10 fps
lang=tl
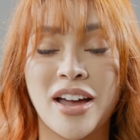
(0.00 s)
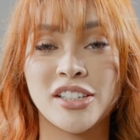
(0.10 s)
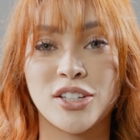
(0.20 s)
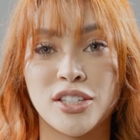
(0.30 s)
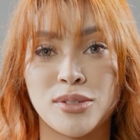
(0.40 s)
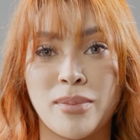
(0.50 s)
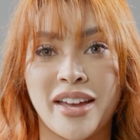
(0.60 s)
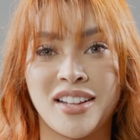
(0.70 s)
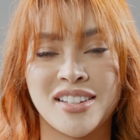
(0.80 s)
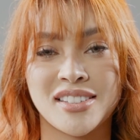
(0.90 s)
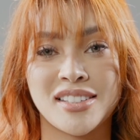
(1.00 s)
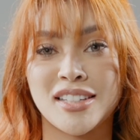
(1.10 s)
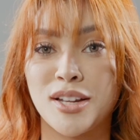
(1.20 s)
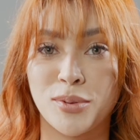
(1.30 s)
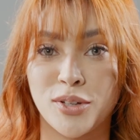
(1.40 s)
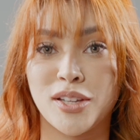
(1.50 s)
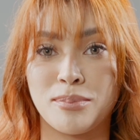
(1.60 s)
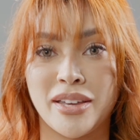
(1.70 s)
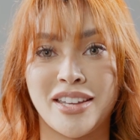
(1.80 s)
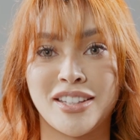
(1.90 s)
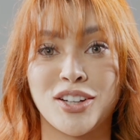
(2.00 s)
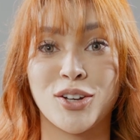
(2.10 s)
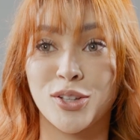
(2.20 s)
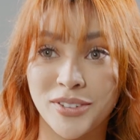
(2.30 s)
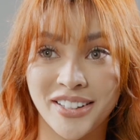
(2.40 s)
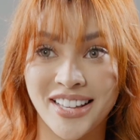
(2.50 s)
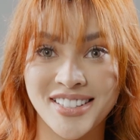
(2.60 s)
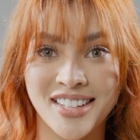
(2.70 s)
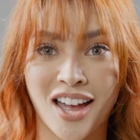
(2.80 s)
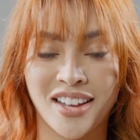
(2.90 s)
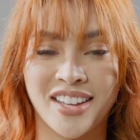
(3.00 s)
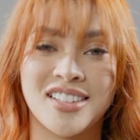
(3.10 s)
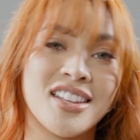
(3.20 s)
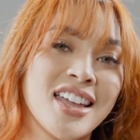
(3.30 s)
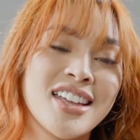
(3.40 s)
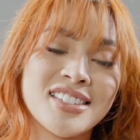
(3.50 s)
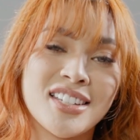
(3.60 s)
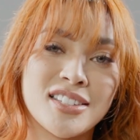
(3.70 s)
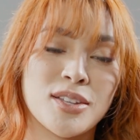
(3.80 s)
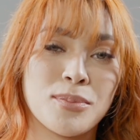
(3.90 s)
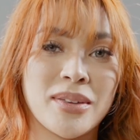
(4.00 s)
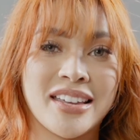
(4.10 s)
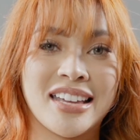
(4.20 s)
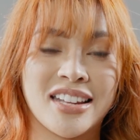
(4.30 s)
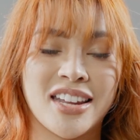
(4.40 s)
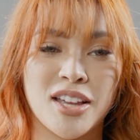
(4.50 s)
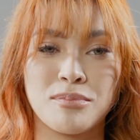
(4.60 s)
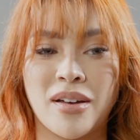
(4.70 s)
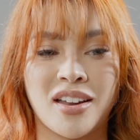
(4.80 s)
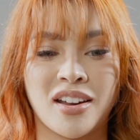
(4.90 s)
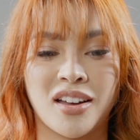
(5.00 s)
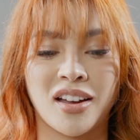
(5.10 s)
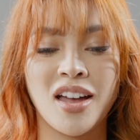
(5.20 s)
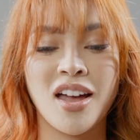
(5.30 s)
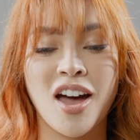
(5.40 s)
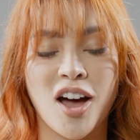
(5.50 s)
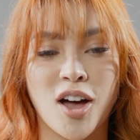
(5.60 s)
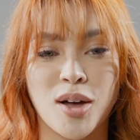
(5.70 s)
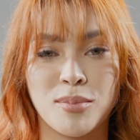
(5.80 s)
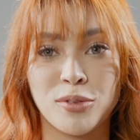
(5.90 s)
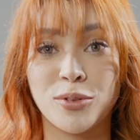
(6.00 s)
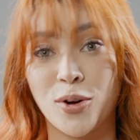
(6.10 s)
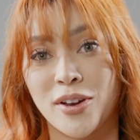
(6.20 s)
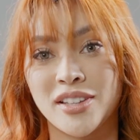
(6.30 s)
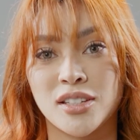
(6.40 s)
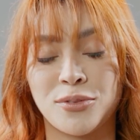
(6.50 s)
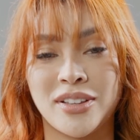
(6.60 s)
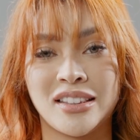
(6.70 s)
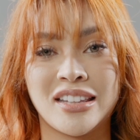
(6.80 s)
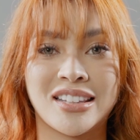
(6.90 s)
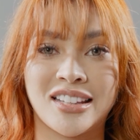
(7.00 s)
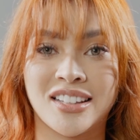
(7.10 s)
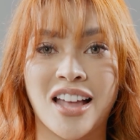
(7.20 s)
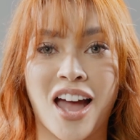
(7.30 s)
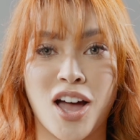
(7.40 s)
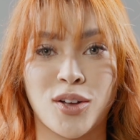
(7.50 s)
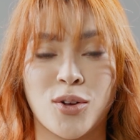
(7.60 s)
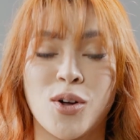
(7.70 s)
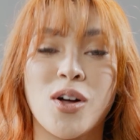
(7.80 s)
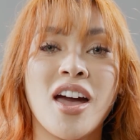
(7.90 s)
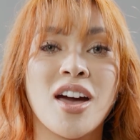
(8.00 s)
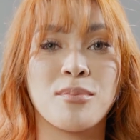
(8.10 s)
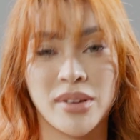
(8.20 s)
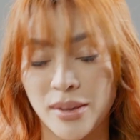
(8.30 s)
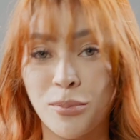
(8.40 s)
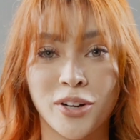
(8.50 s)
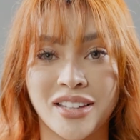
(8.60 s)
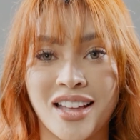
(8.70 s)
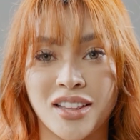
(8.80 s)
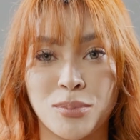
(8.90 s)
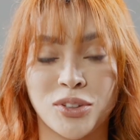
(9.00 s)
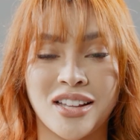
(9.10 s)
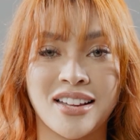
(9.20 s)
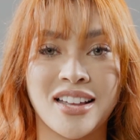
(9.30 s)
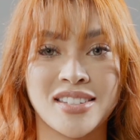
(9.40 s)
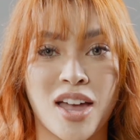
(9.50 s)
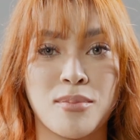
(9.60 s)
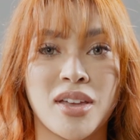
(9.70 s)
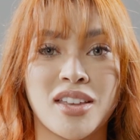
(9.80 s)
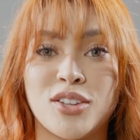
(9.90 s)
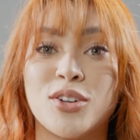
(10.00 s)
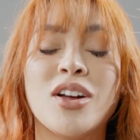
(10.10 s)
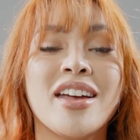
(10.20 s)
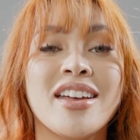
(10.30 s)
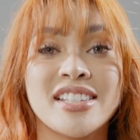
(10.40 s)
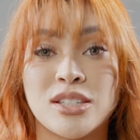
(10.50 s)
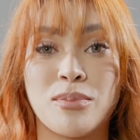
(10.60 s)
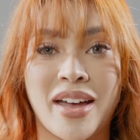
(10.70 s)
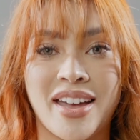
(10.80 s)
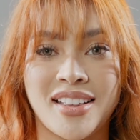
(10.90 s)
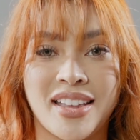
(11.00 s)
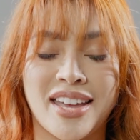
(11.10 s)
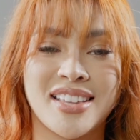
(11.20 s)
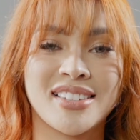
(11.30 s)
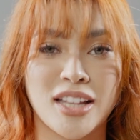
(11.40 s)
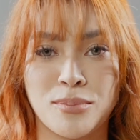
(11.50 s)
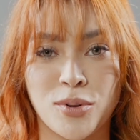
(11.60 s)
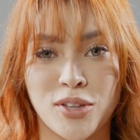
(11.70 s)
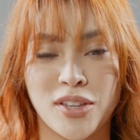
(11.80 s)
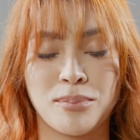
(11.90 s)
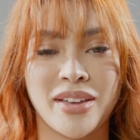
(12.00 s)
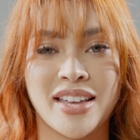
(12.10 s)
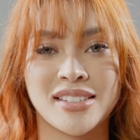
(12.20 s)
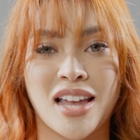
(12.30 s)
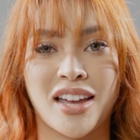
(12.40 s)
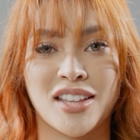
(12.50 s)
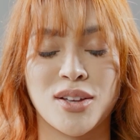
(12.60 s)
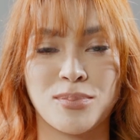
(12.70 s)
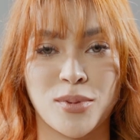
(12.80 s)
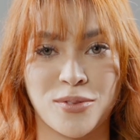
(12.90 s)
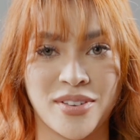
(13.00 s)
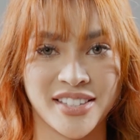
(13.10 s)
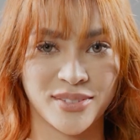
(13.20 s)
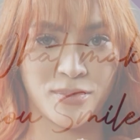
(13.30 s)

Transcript: Fashion Smile kasi sila po yung nagbigay ng confidence sa akin since the beginning. para um, of course, sa field na tinataha ko, importante po talaga sa amin yung smile and sila po yung nagbigay sa akin ng perfect